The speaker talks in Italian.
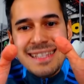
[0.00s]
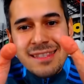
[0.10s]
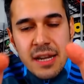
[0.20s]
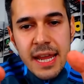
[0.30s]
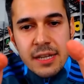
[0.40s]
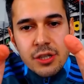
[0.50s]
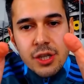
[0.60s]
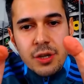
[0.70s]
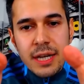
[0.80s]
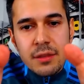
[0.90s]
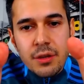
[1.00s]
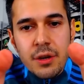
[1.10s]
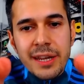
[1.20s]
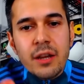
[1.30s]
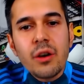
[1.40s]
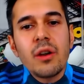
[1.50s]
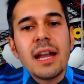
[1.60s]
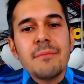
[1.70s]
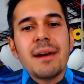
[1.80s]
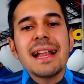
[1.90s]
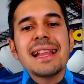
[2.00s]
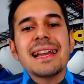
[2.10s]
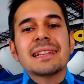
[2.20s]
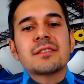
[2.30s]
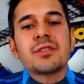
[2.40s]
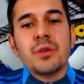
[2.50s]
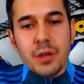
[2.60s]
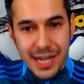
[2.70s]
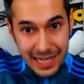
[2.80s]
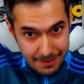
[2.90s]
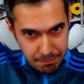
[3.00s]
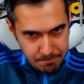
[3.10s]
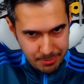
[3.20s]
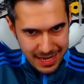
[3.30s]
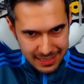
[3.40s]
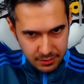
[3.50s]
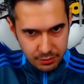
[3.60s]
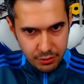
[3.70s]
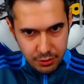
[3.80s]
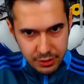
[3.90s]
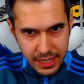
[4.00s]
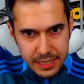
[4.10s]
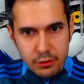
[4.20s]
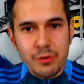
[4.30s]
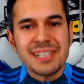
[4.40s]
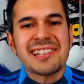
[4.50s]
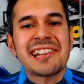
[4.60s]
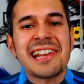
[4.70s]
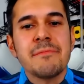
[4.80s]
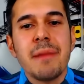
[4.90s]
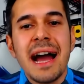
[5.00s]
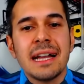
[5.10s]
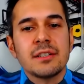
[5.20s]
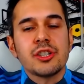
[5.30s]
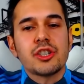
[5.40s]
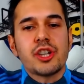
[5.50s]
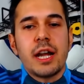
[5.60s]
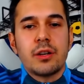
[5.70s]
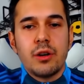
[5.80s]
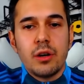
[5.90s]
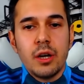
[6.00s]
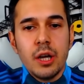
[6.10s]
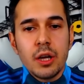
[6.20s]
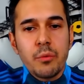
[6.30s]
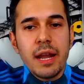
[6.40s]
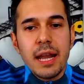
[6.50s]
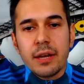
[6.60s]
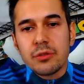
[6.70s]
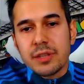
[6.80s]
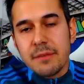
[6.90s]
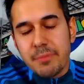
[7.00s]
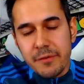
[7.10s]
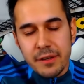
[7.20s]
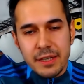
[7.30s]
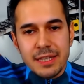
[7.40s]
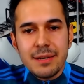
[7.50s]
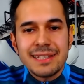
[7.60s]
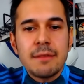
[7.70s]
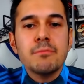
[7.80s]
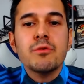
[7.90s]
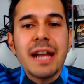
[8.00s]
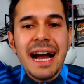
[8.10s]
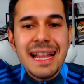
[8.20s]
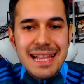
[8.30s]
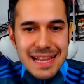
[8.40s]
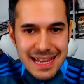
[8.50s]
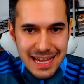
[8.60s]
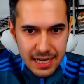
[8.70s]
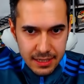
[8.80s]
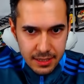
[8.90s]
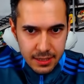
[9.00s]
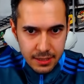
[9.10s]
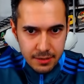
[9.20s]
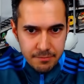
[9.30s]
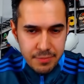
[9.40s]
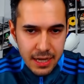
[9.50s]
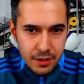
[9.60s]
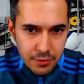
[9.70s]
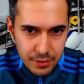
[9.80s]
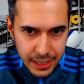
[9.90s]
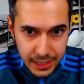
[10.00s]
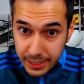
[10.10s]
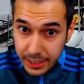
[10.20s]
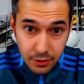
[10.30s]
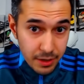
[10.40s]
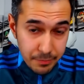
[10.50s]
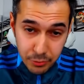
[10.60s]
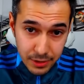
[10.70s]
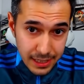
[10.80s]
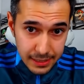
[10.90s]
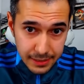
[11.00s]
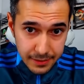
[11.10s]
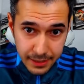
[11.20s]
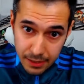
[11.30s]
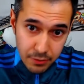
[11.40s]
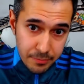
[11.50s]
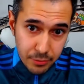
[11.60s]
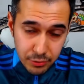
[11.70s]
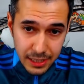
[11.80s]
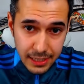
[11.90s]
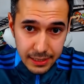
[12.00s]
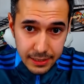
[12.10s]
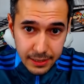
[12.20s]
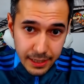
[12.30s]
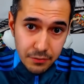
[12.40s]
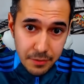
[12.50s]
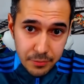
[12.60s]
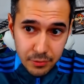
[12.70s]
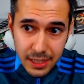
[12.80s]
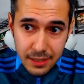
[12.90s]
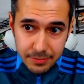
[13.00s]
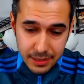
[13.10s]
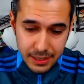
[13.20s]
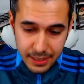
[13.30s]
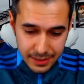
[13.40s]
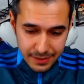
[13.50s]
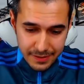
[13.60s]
Tre giocatori con la maglia azzurra che partono dietro e si mangiano quella che un tempo veniva chiamata muraglia bianconera, che non è più tale, che non è più tale, che non è più tale perché